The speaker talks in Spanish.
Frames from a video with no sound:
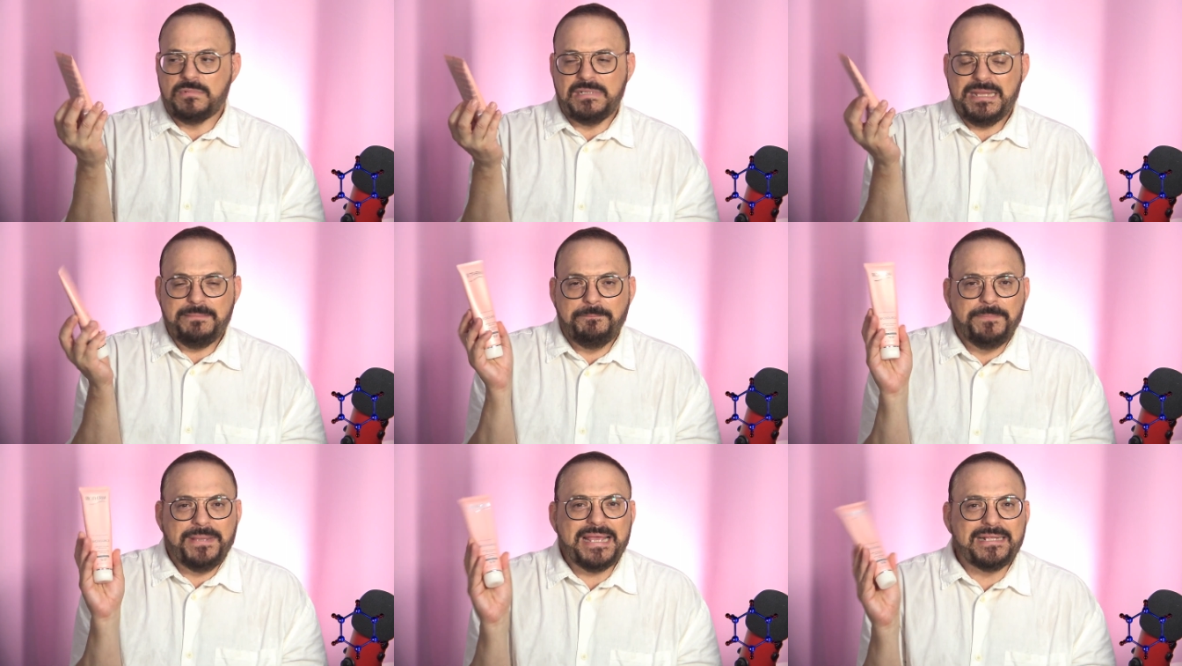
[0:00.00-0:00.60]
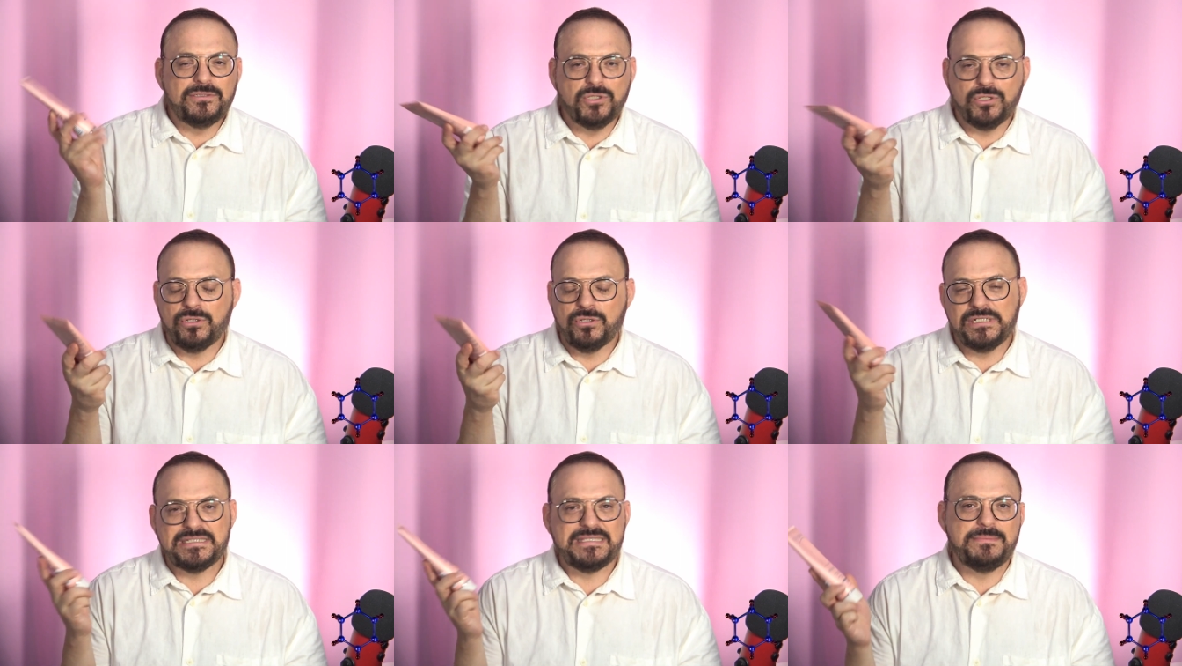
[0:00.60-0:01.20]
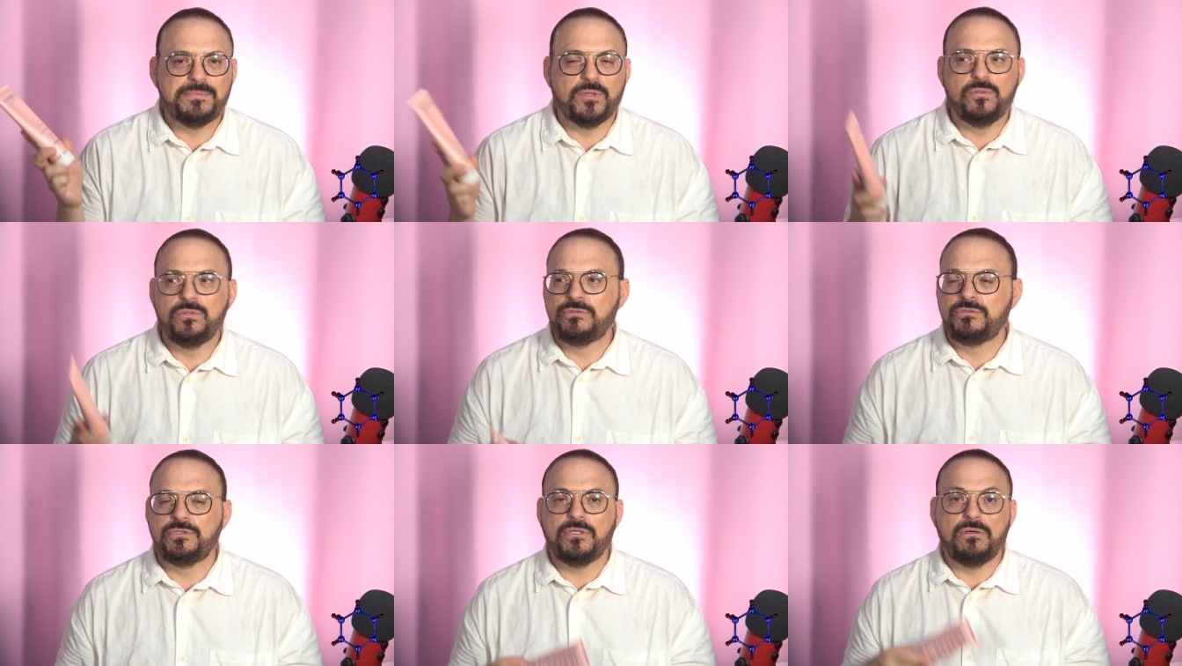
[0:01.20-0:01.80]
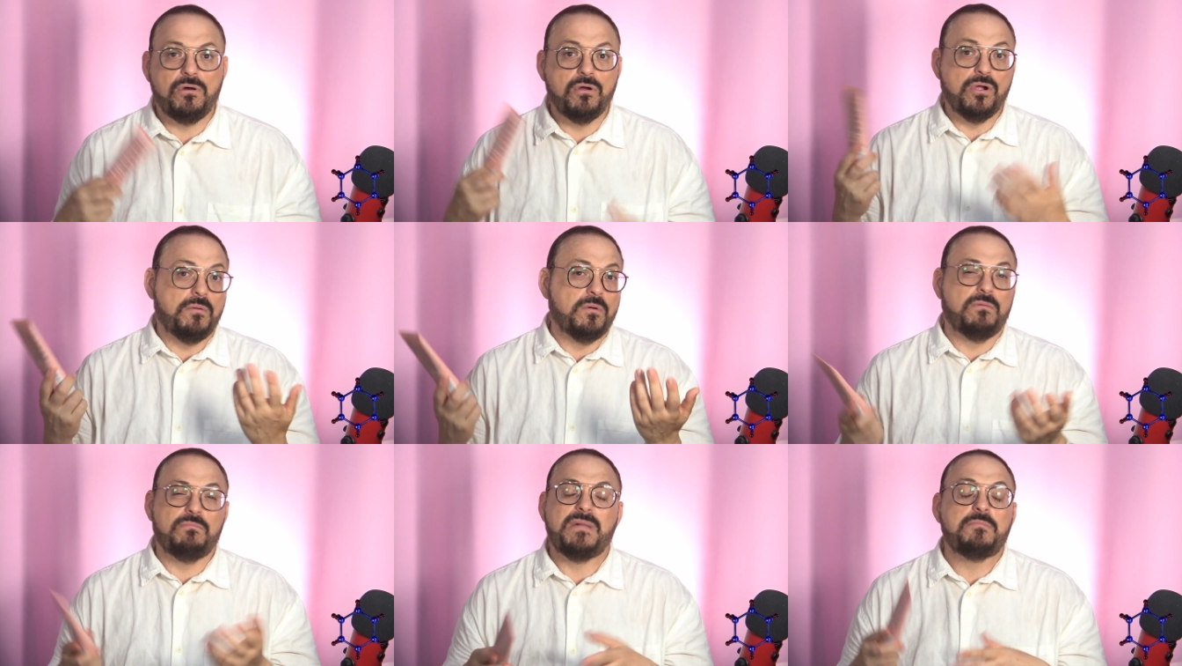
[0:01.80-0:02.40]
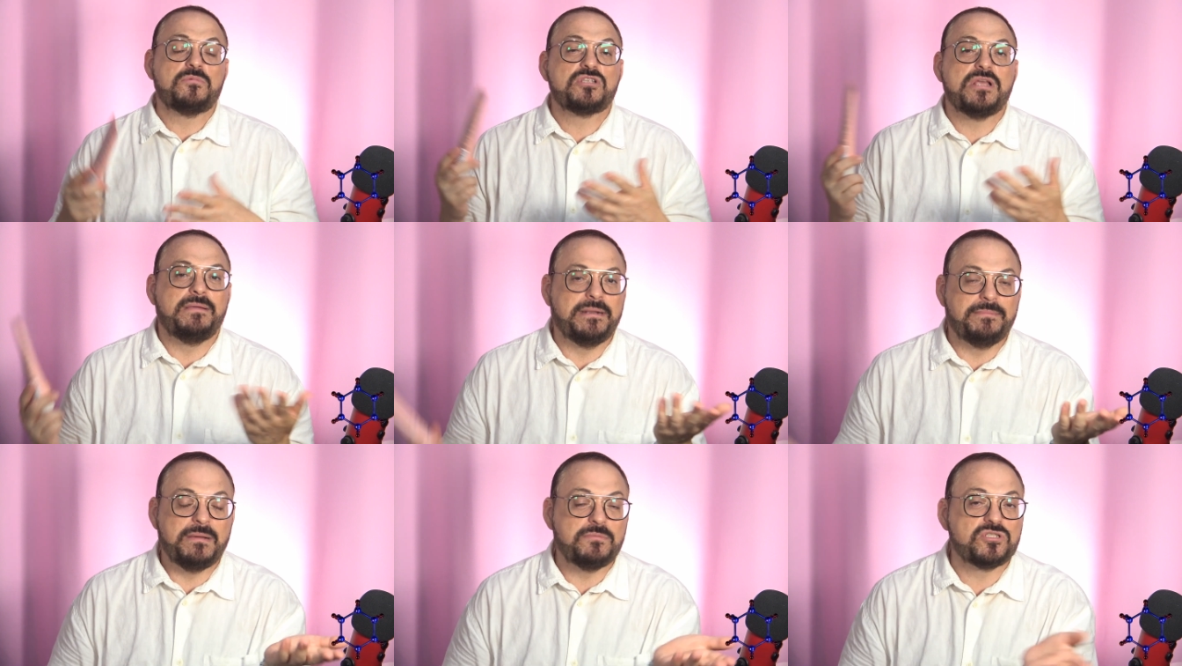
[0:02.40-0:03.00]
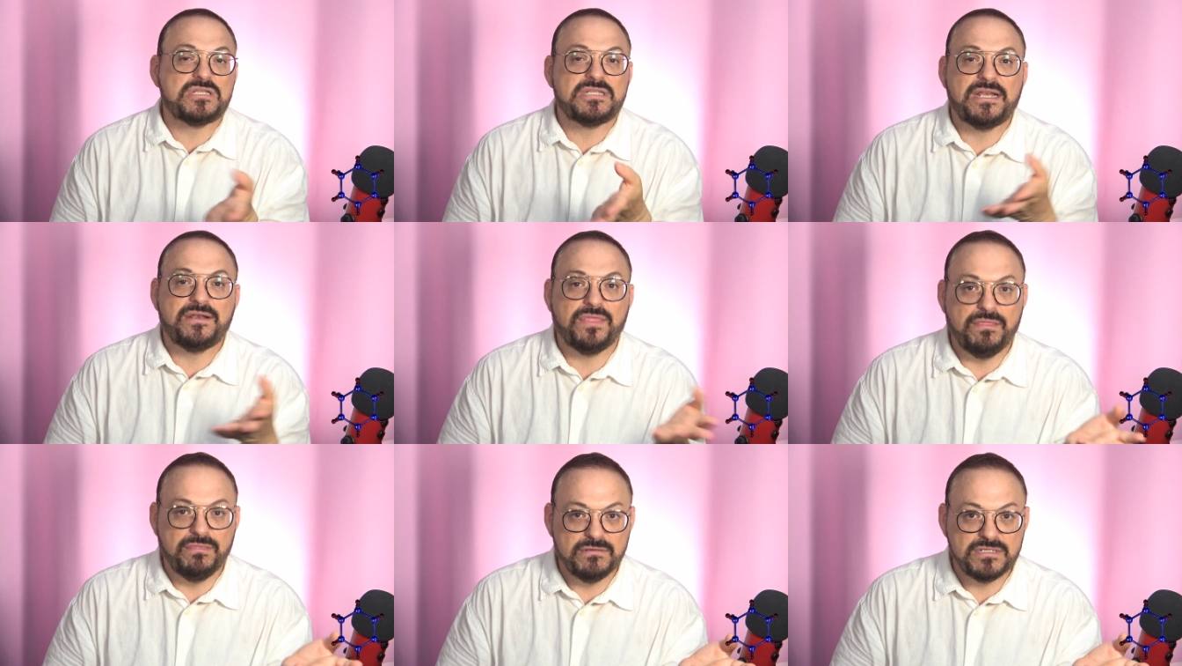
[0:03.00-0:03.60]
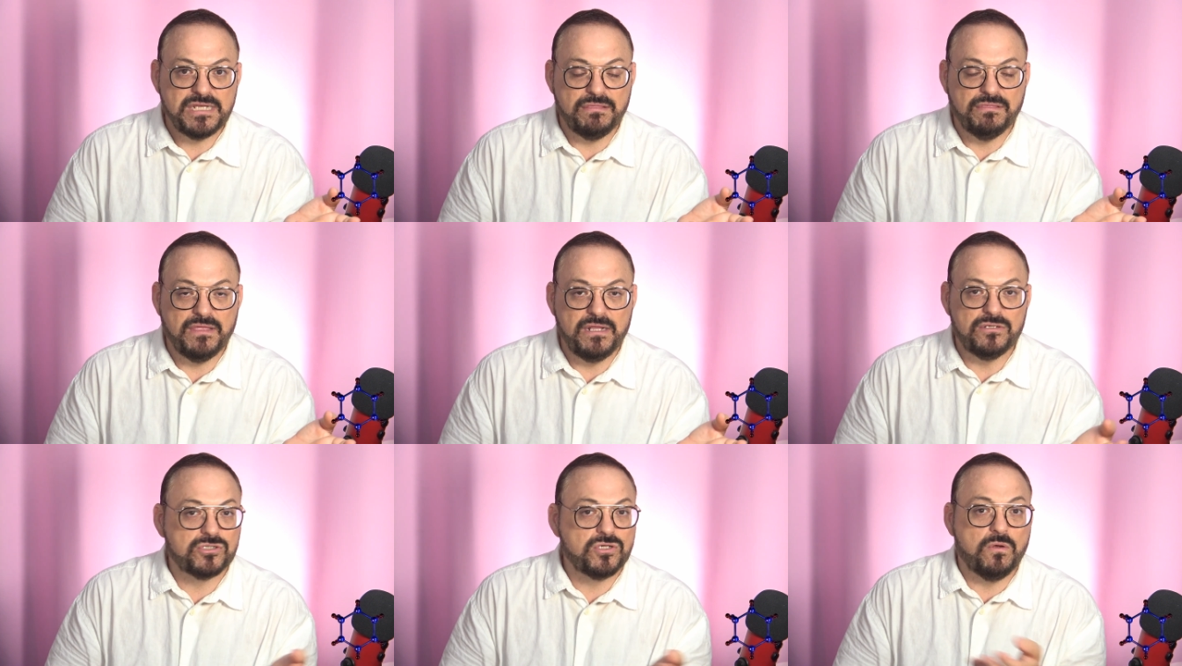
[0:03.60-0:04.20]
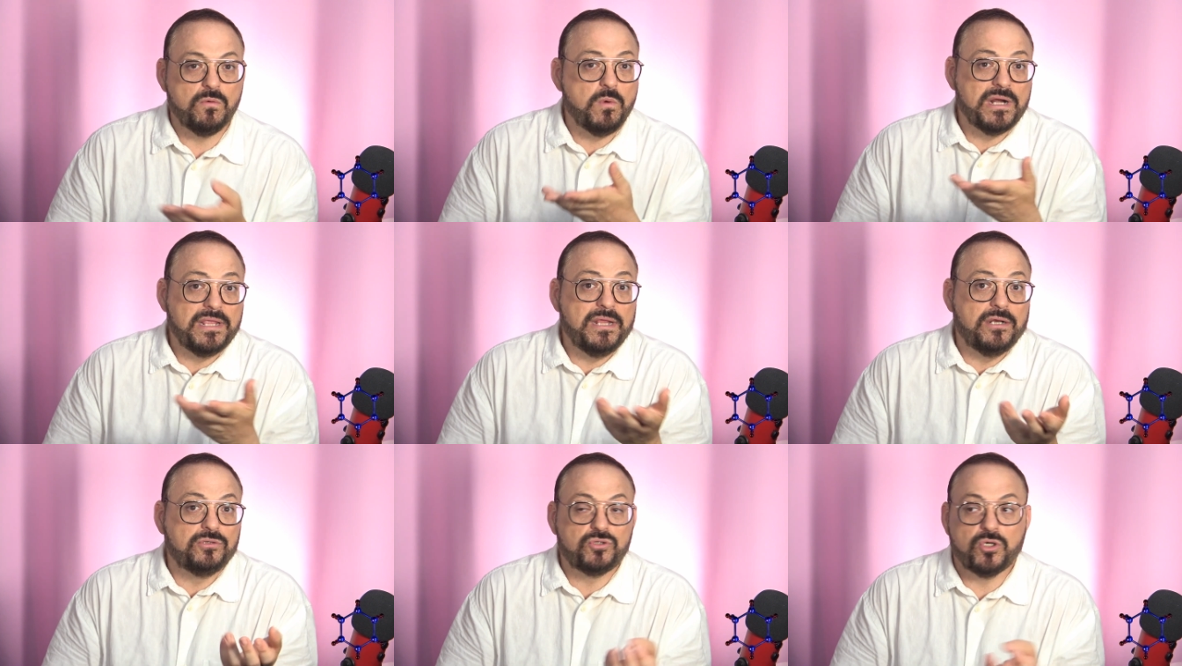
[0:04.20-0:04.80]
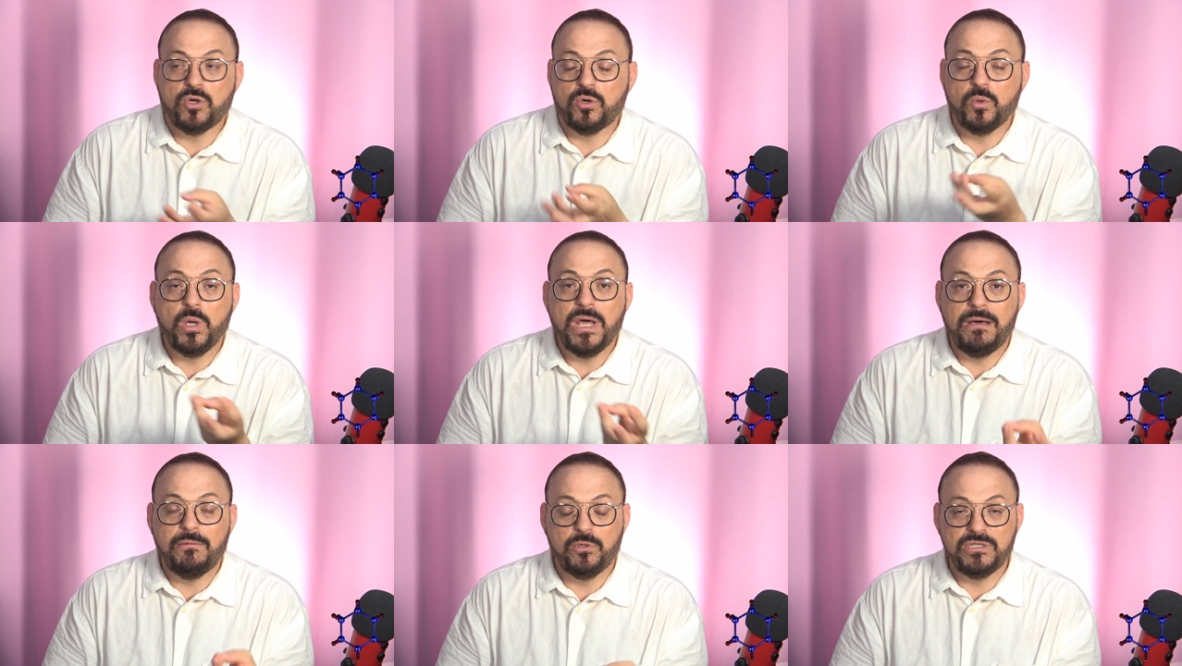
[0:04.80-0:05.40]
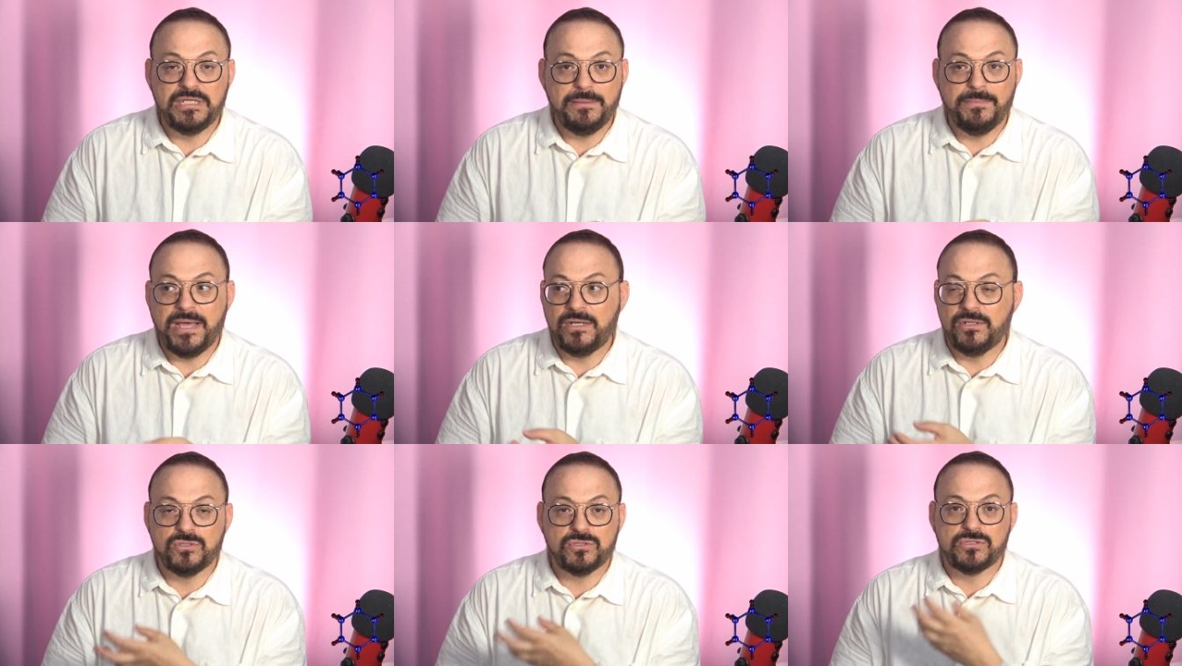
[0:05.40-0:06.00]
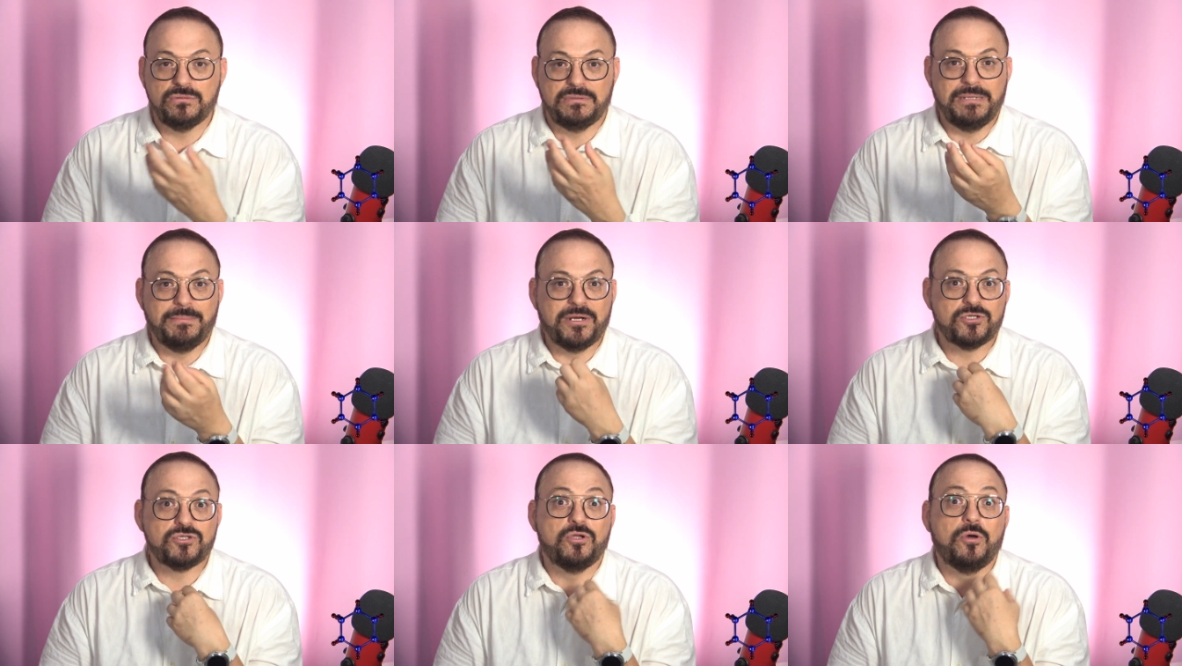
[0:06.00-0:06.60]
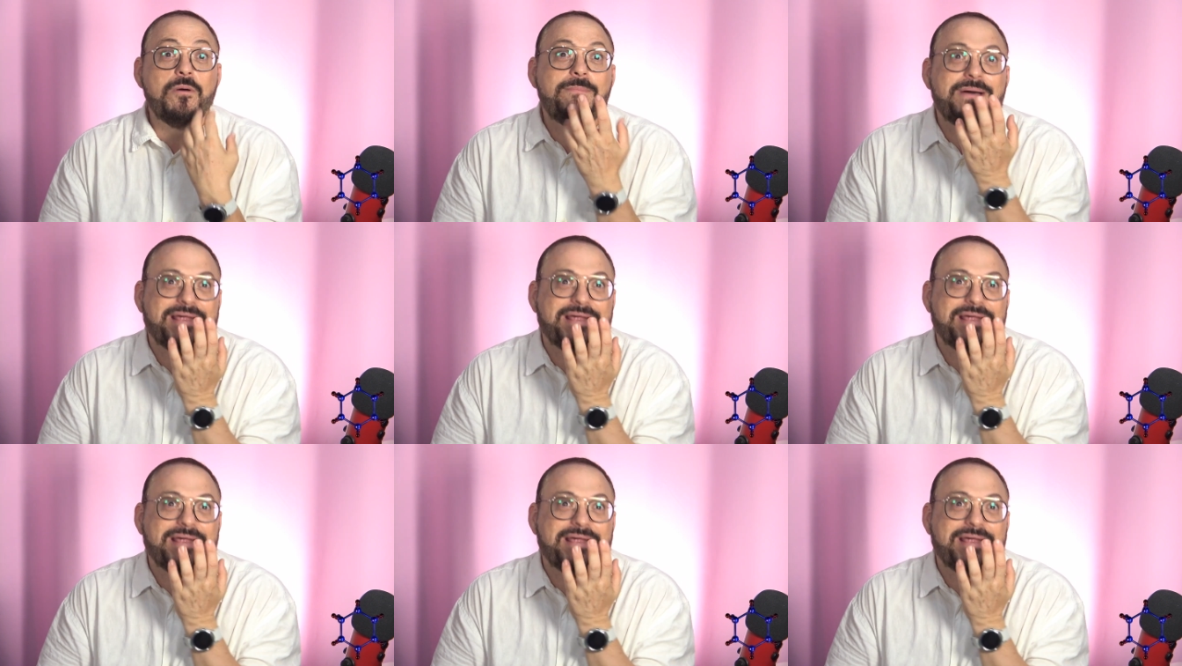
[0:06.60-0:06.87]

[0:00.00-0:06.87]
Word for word: limpiando con este producto o con... Vamos a ver, vamos a ser sinceros, con cualquier otro, con un jabón de manos. De manos no,